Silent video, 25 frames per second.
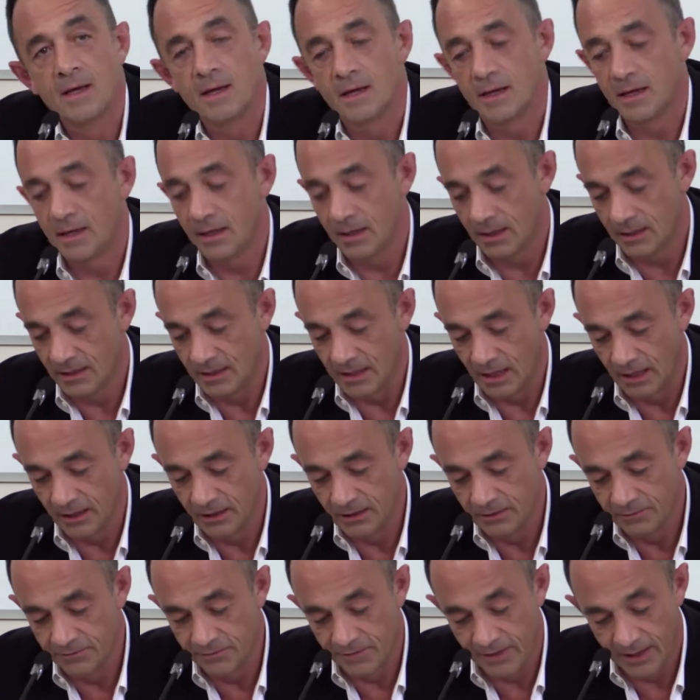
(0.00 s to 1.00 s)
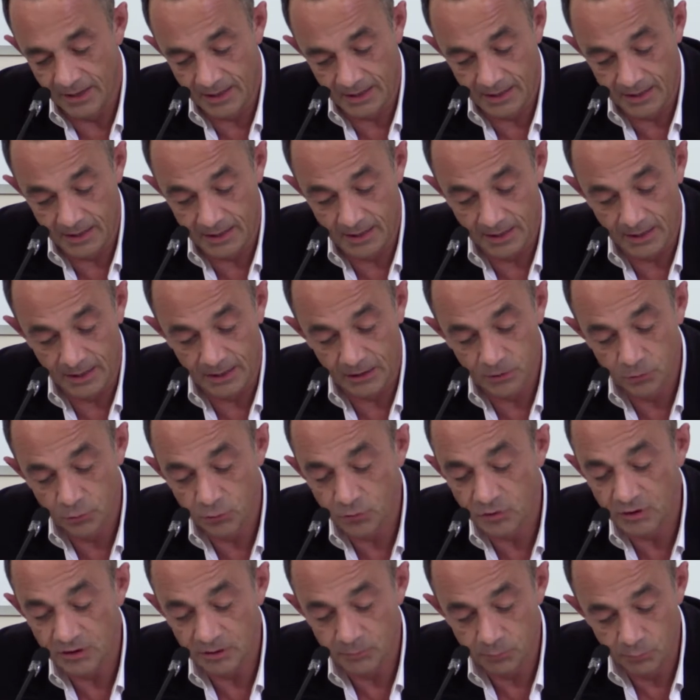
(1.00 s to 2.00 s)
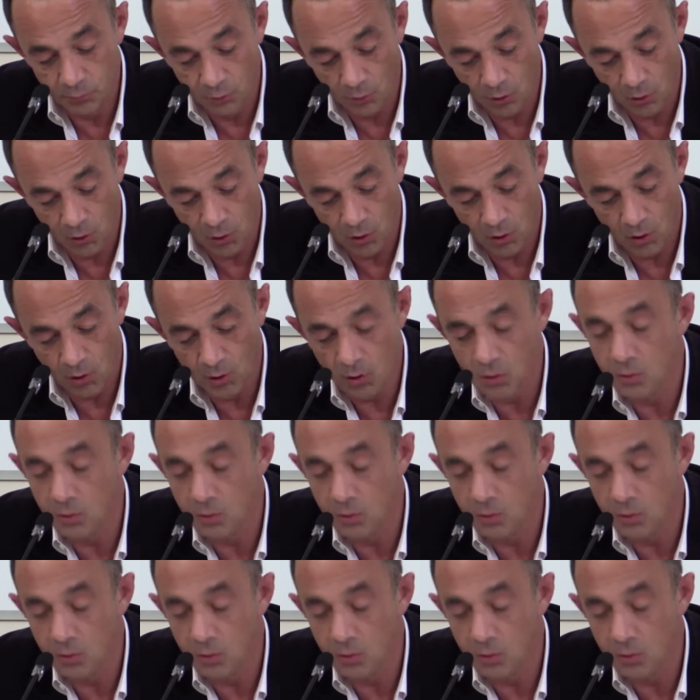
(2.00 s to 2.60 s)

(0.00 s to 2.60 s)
et qui arrive à, l'UNI pour